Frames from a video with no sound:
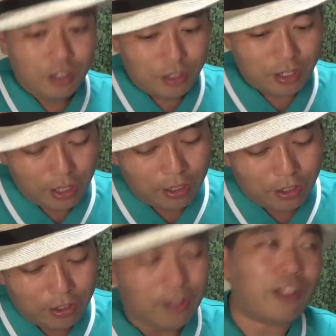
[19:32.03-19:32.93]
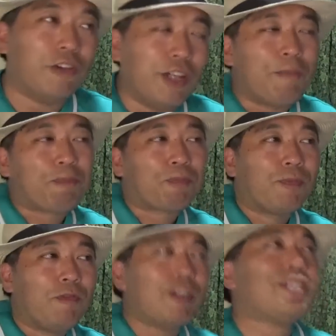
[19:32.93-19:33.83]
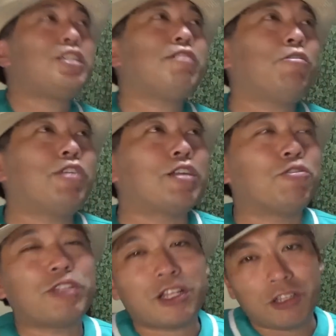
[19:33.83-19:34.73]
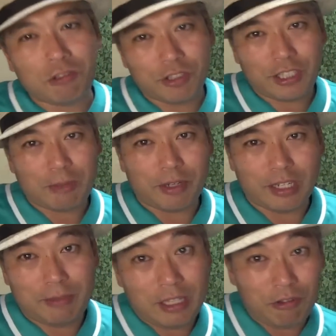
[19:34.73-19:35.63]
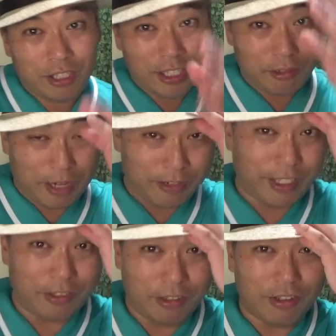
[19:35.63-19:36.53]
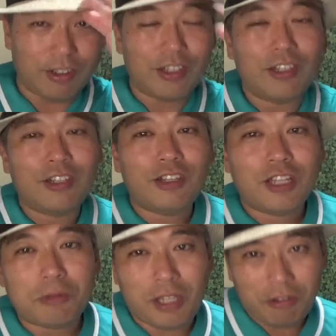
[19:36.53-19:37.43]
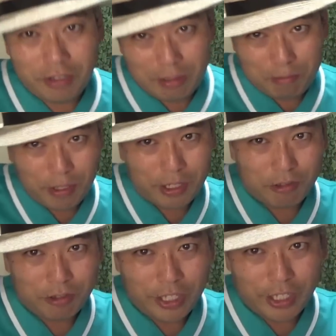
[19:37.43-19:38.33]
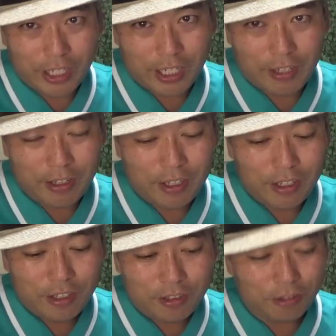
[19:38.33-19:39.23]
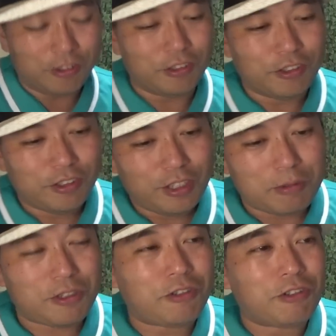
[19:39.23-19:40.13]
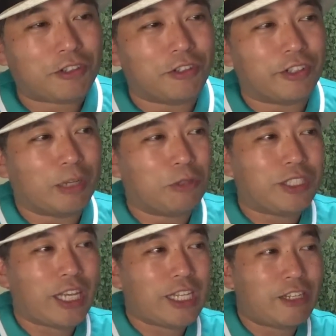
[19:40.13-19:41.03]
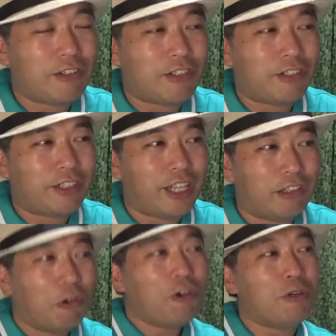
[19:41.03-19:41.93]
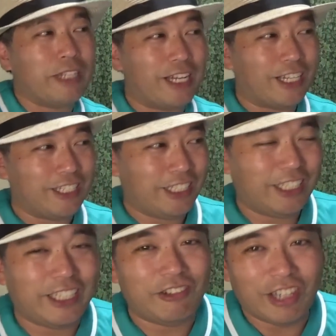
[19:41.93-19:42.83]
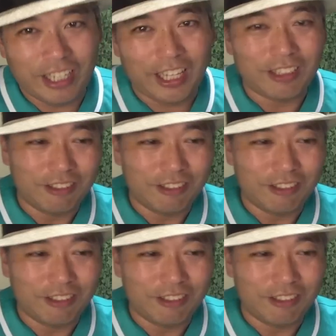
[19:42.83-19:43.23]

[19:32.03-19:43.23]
でね、なんだろうね。私はほら、そ太くん推しでもあり、みんな推しではあるけど、でも基本やっぱりこうなんか、うん。でもジュノンくんがモニターに映って、ウォーみたいな感じになったりとかね、